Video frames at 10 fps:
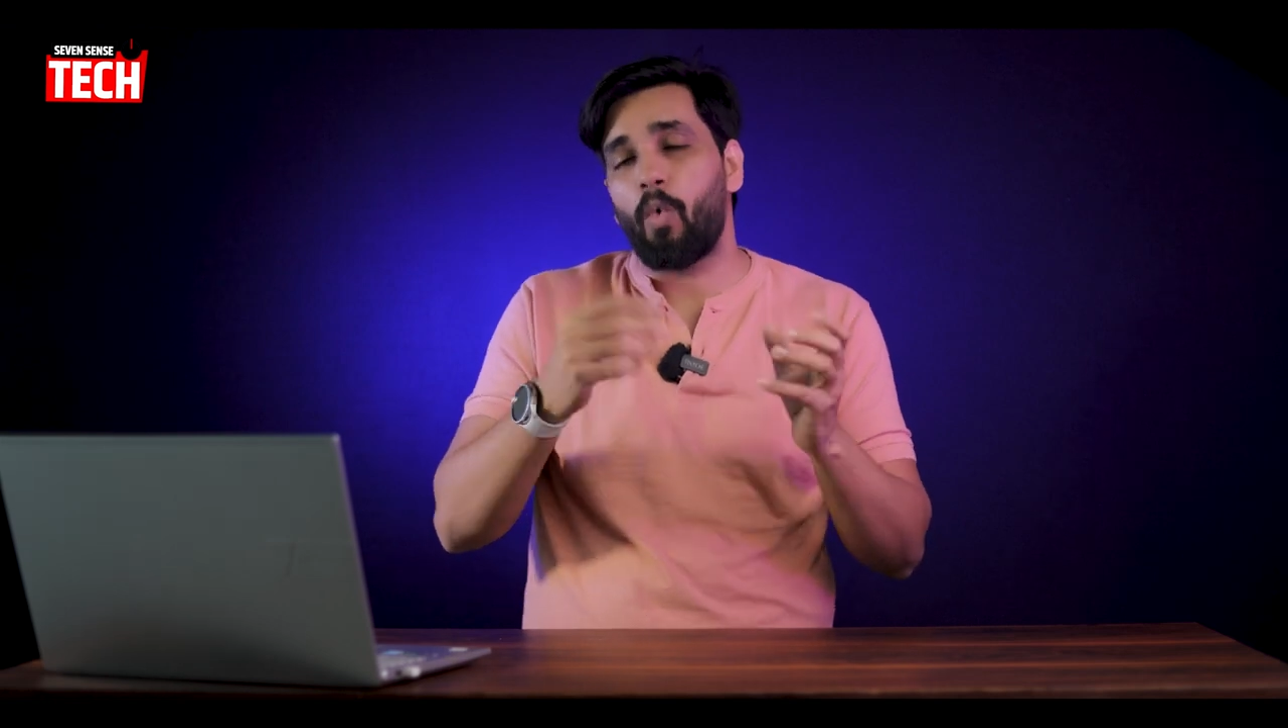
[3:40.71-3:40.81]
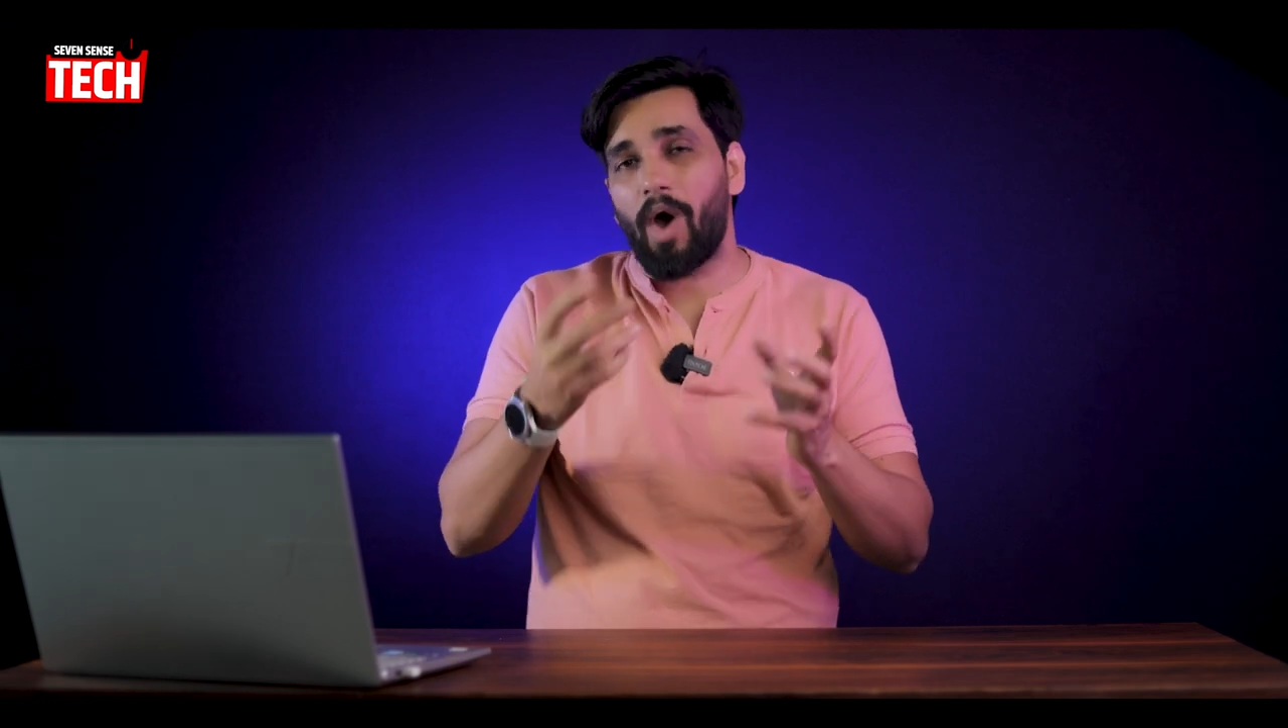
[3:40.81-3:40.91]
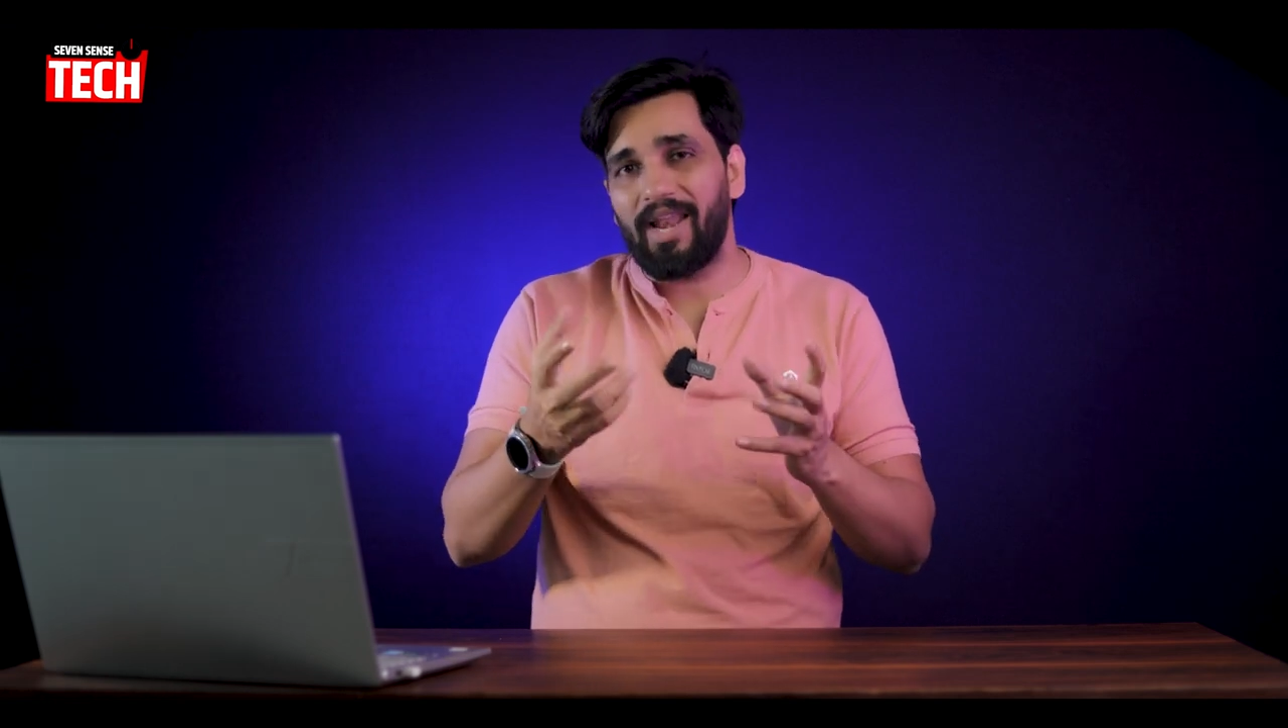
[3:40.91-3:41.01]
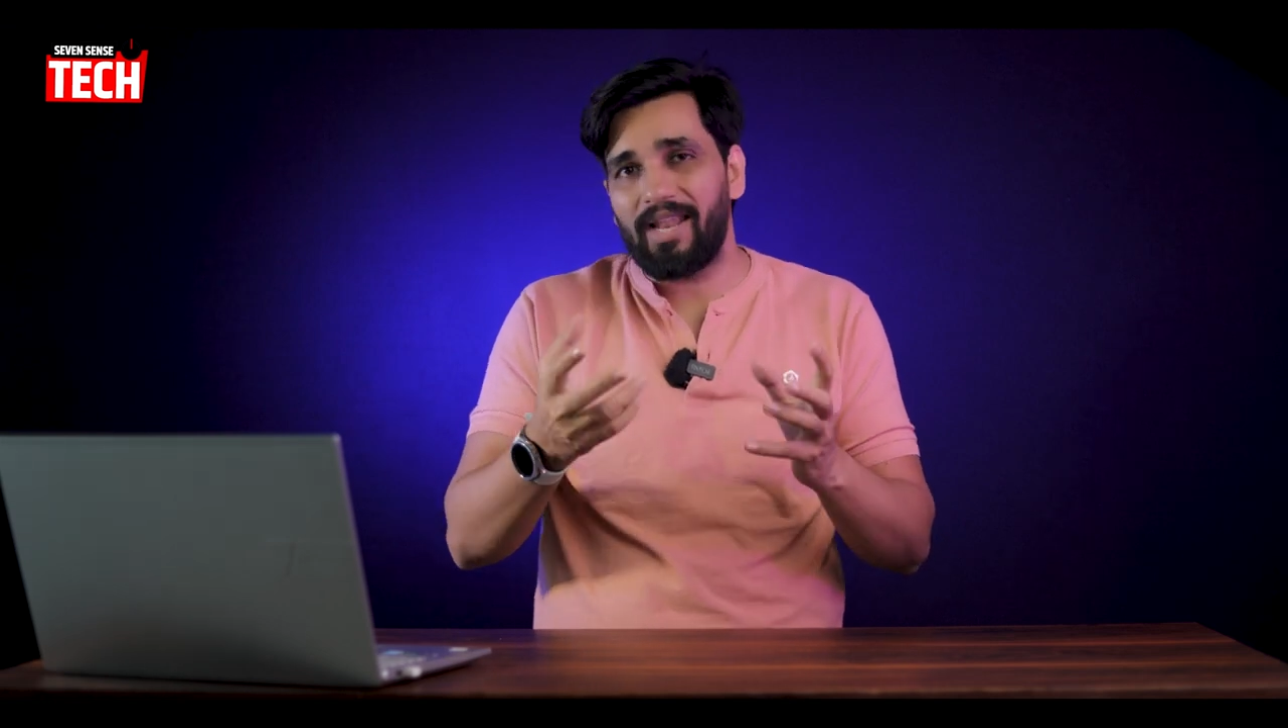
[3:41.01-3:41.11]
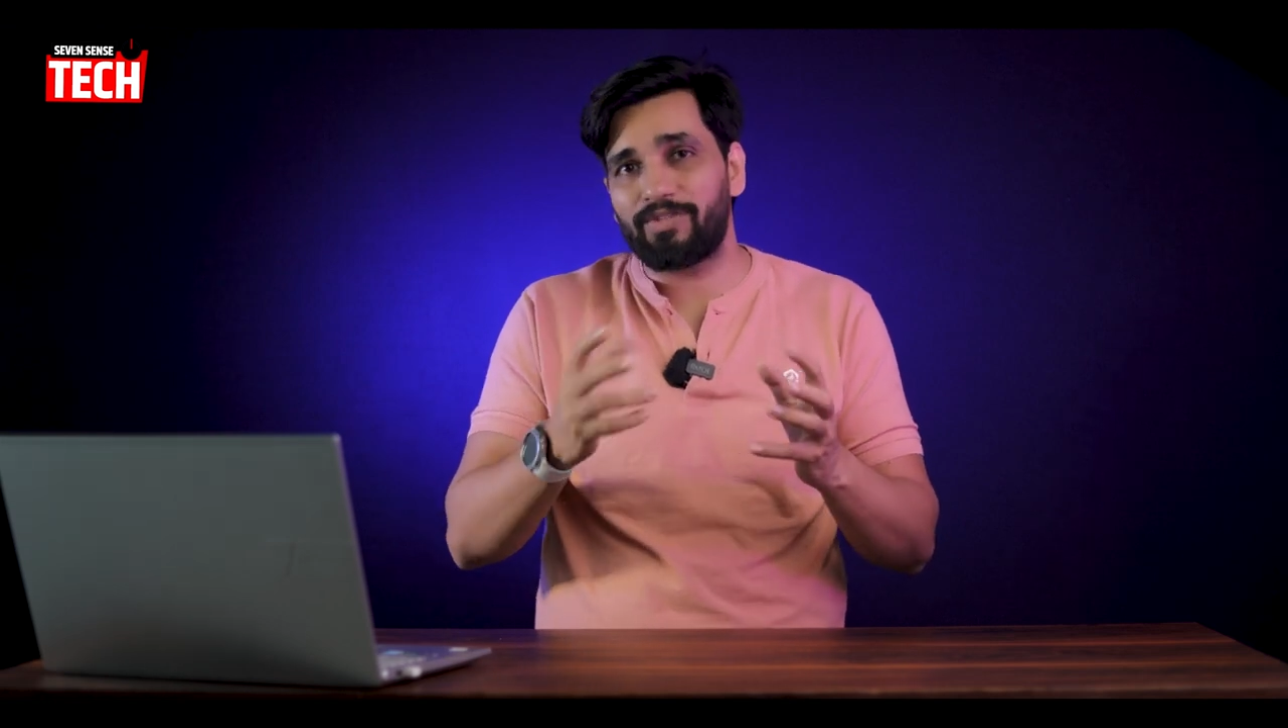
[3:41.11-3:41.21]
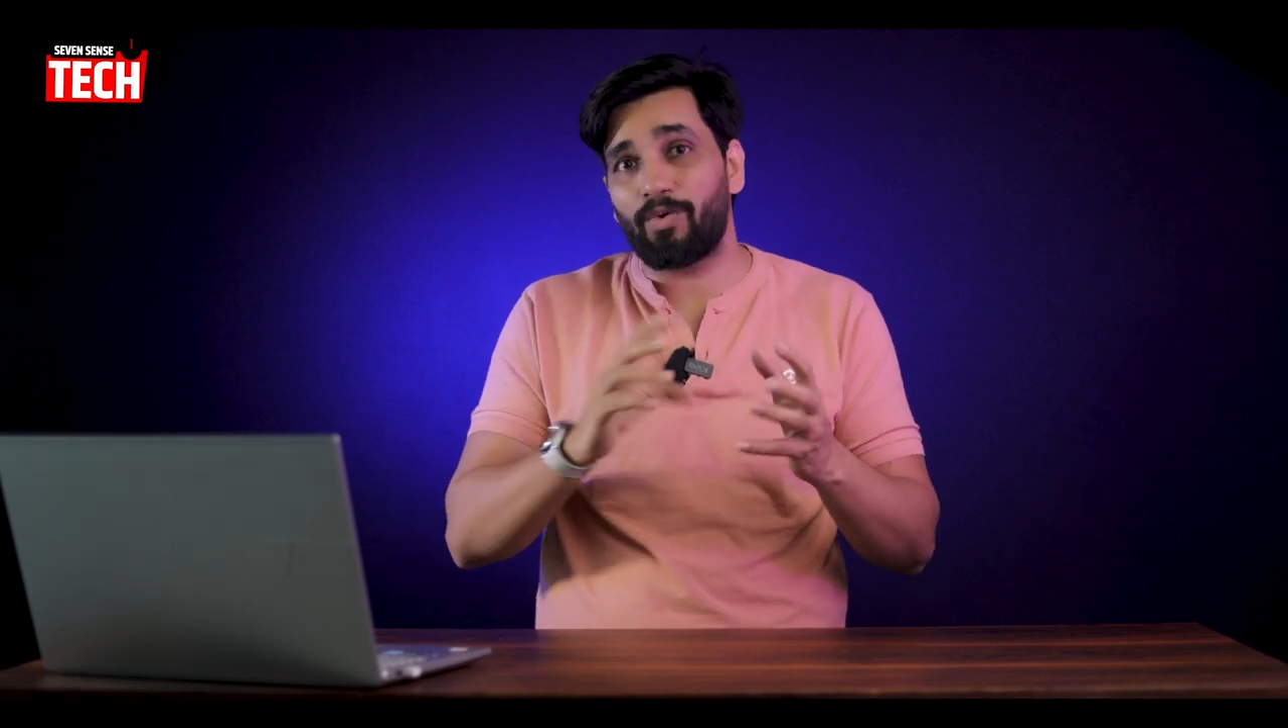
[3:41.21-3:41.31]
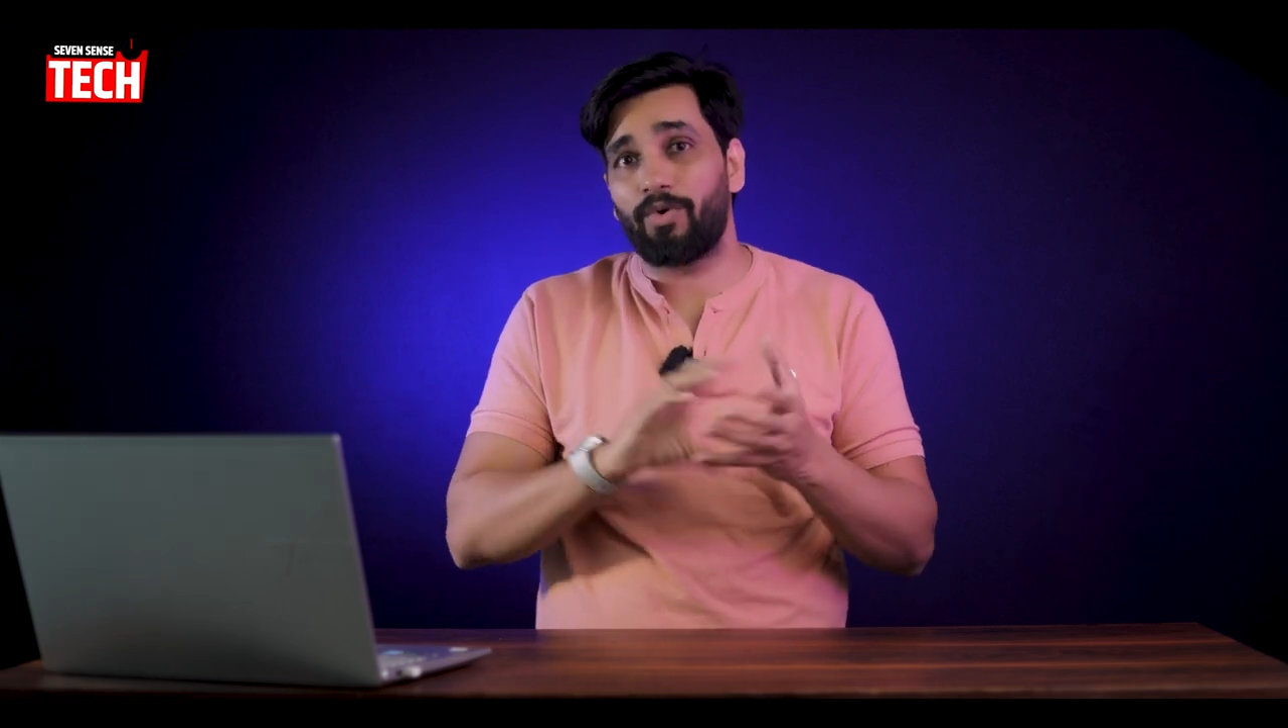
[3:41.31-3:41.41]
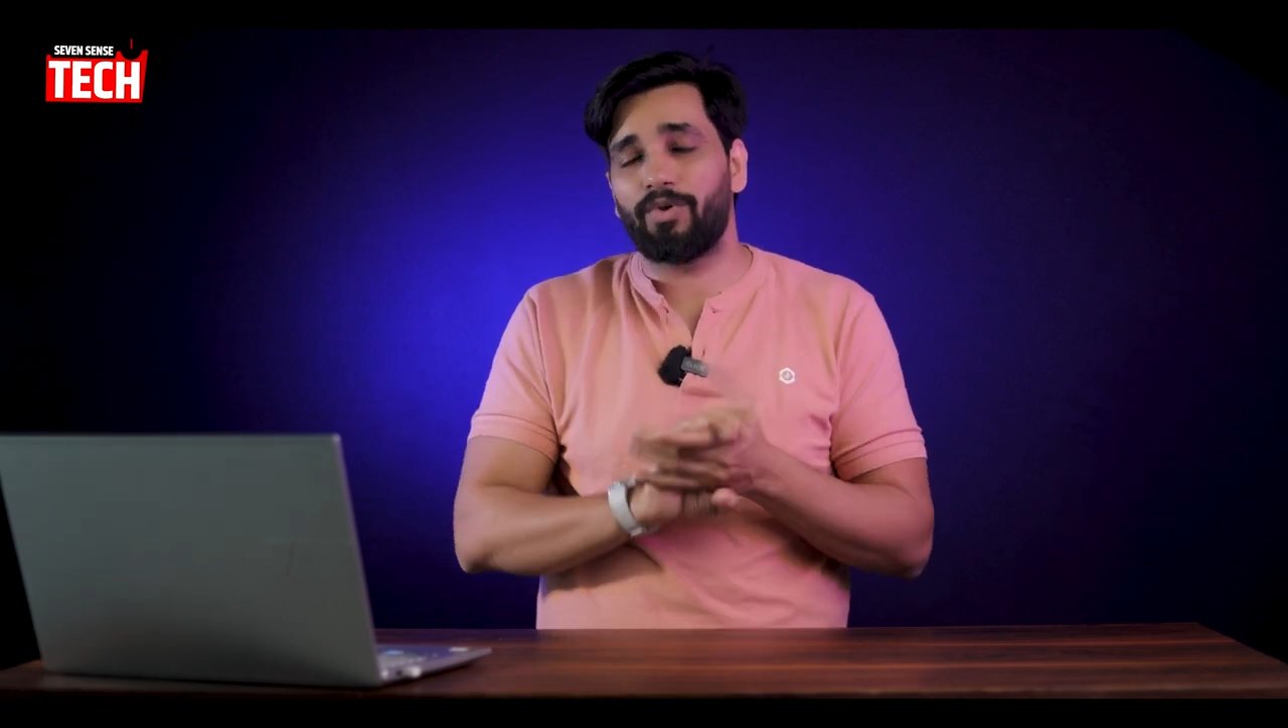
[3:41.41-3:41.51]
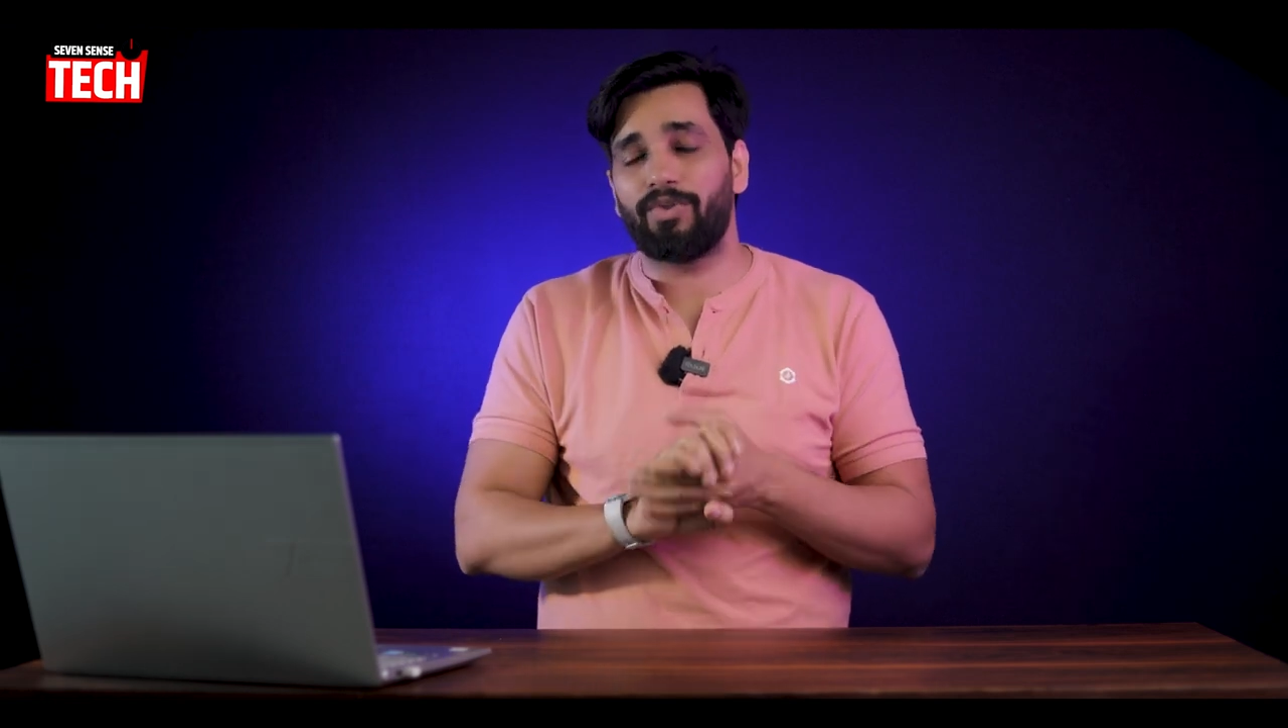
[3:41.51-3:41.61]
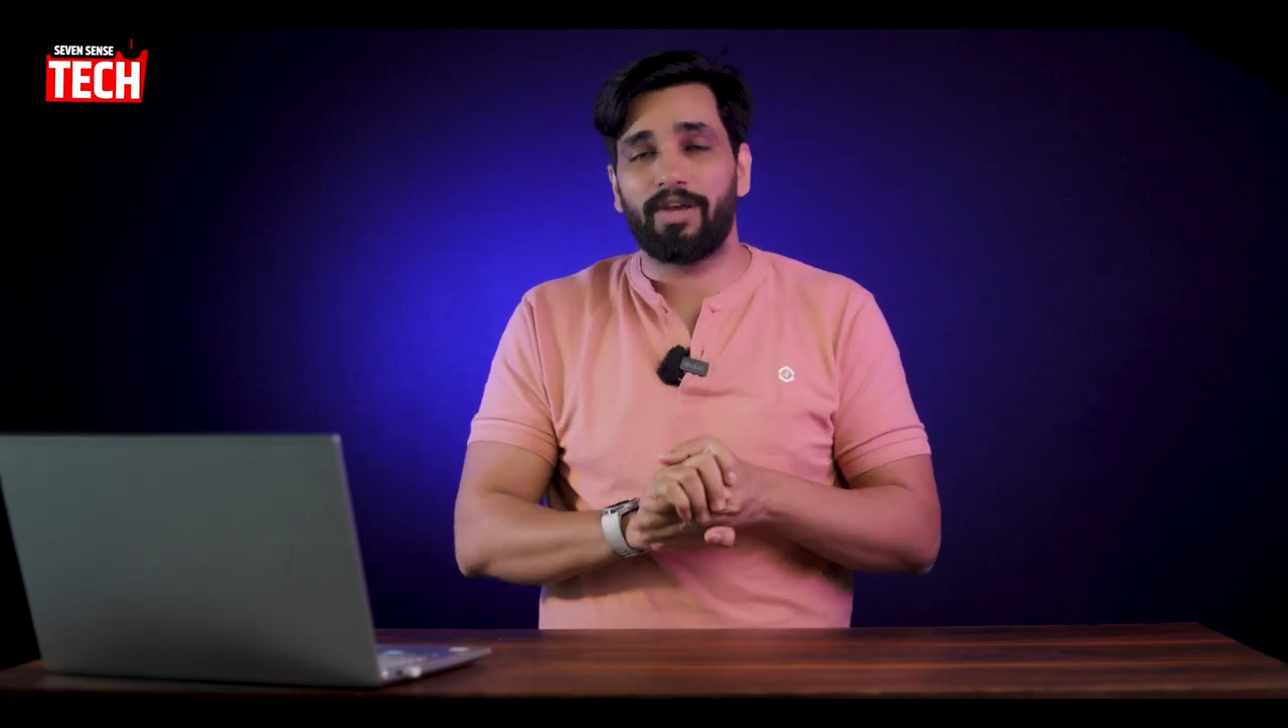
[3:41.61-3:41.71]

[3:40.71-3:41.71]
वायरलेस ऑडियो